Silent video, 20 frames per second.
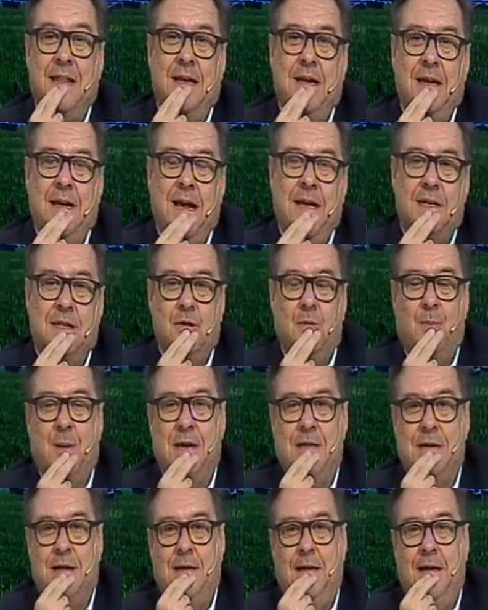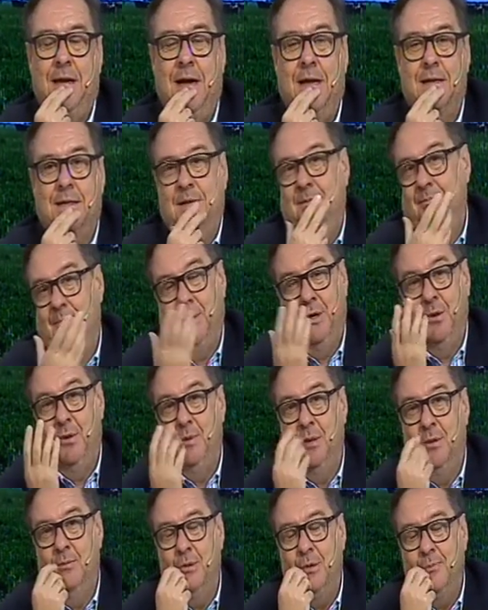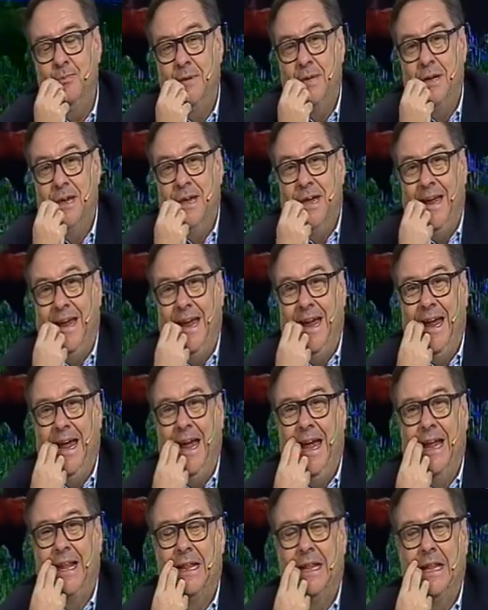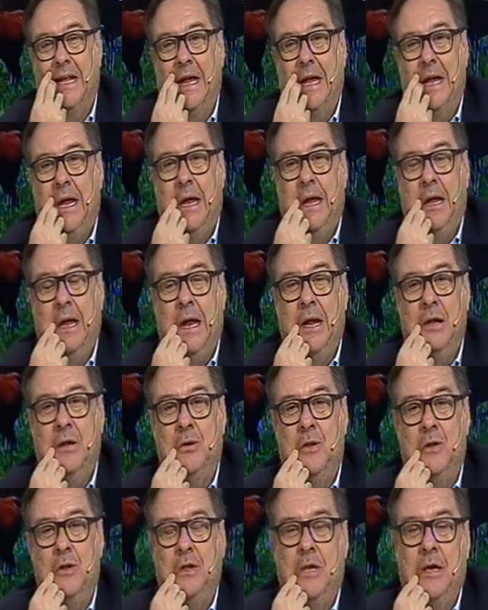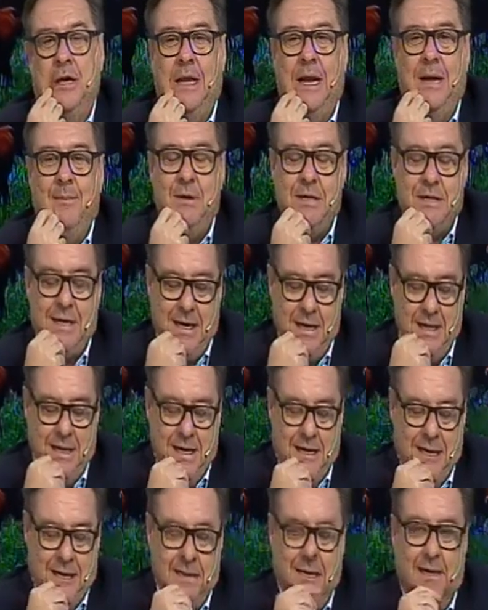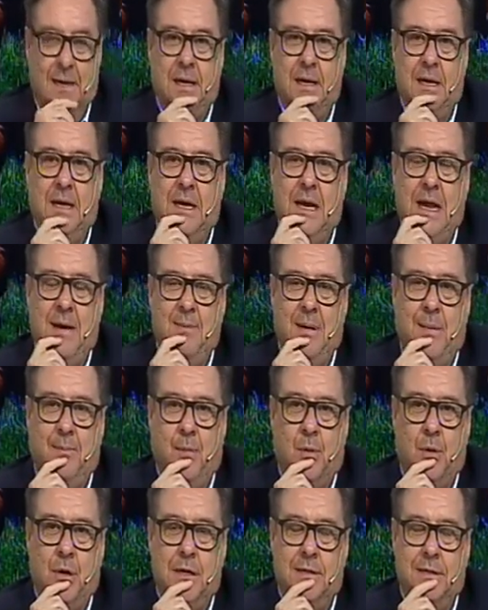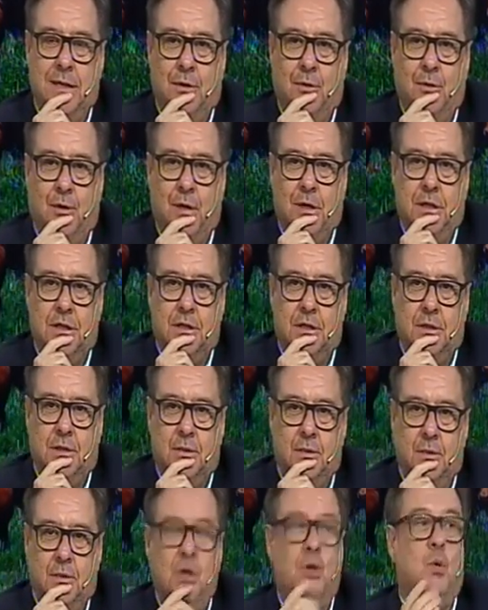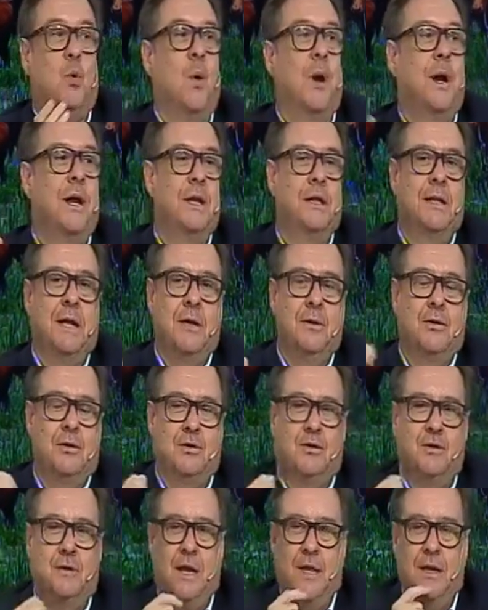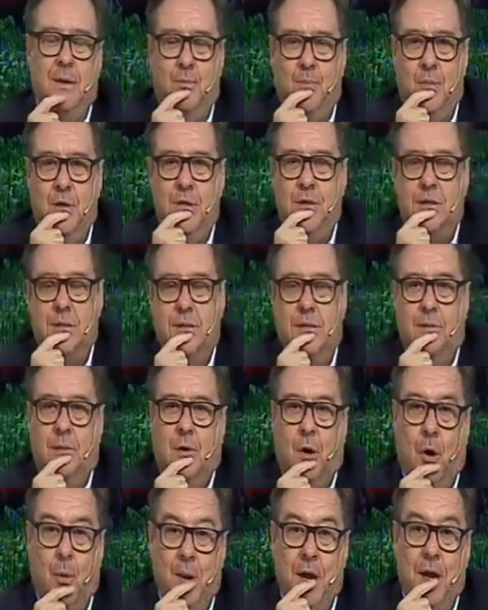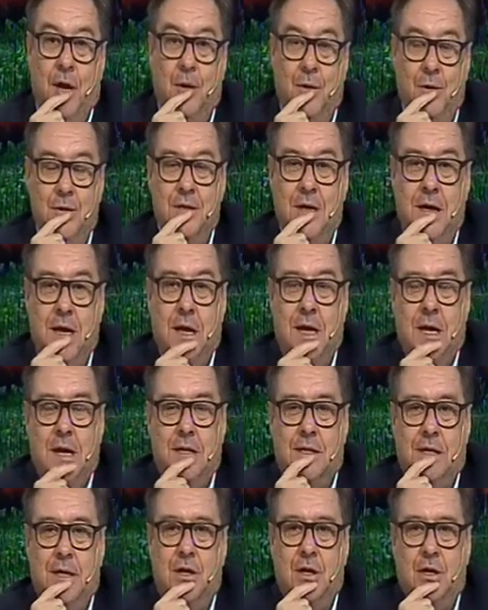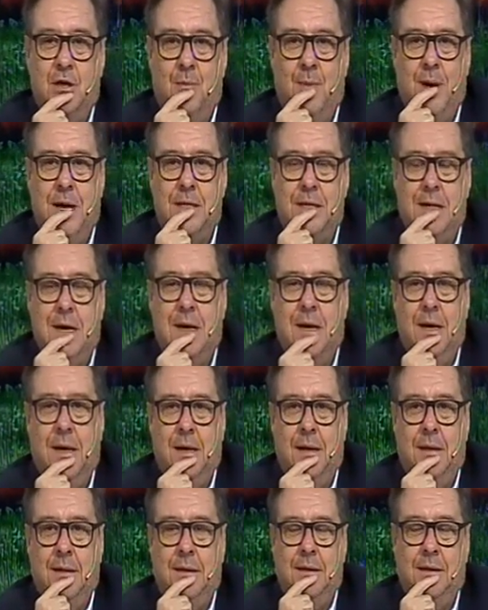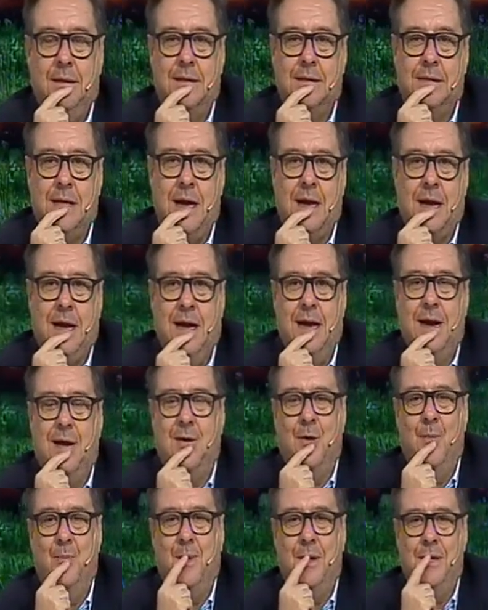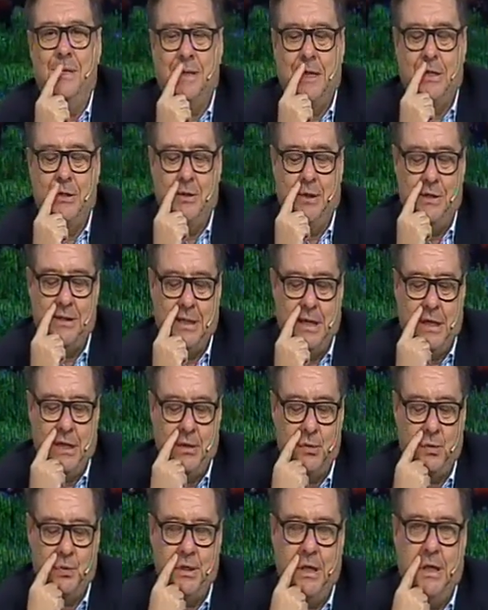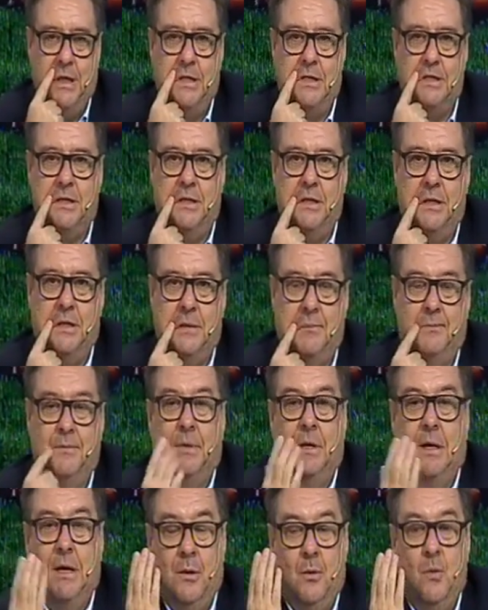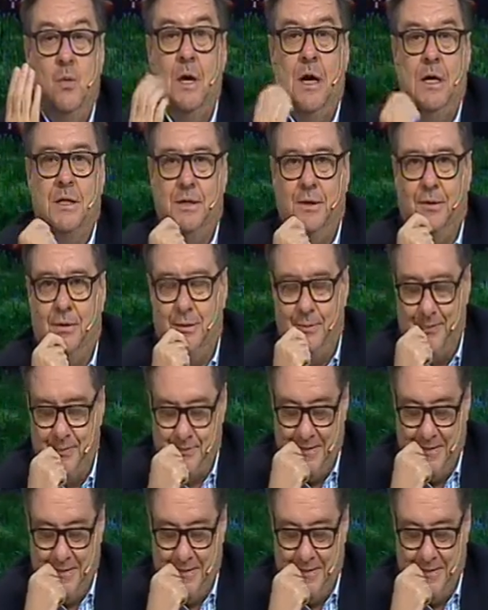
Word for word: enlace o masa de enlace, es lo mismo, este, en donde la mesa de enlace reclama por el sector lechero. Y 48 horas después, o menos, Sergio Massa saca las compensaciones a la industria lechera. Un éxito.